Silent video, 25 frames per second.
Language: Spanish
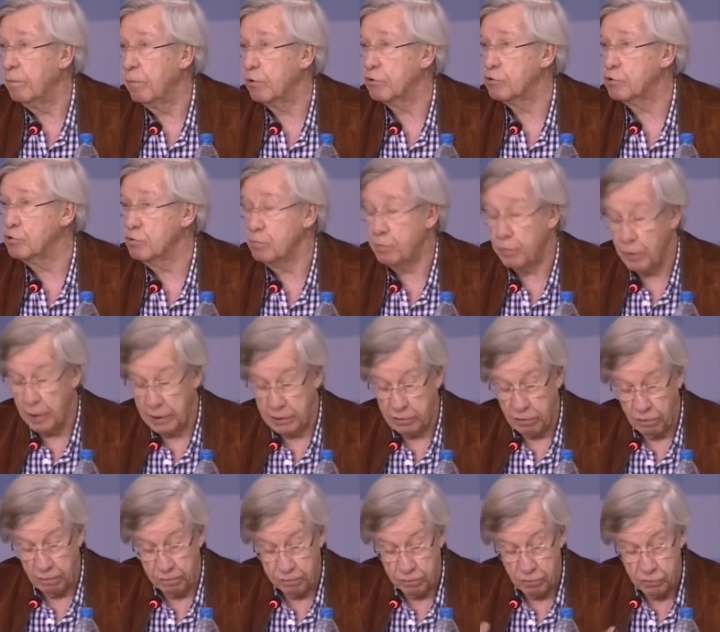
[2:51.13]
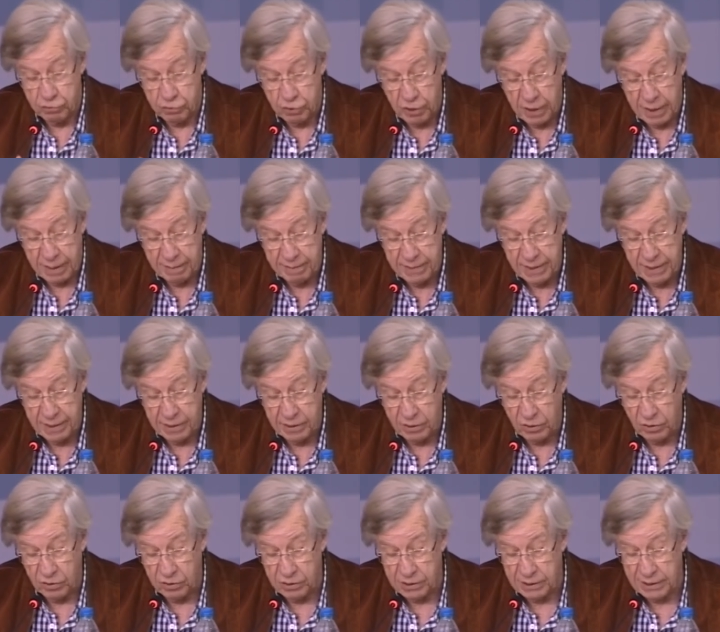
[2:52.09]
por supuesto, el
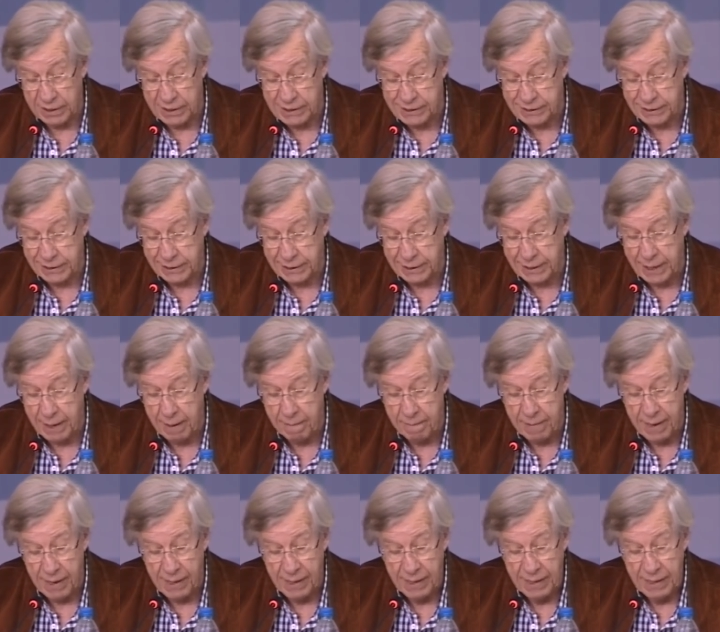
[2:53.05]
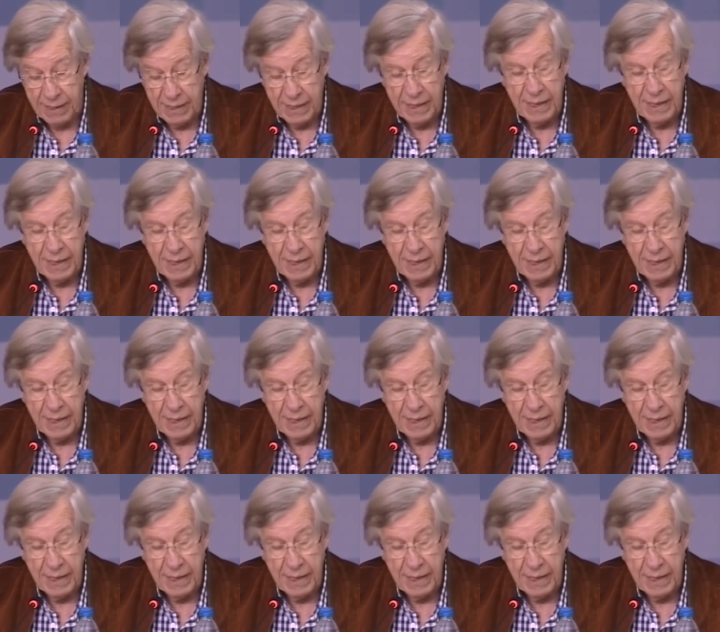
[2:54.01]
funcionamiento del sistema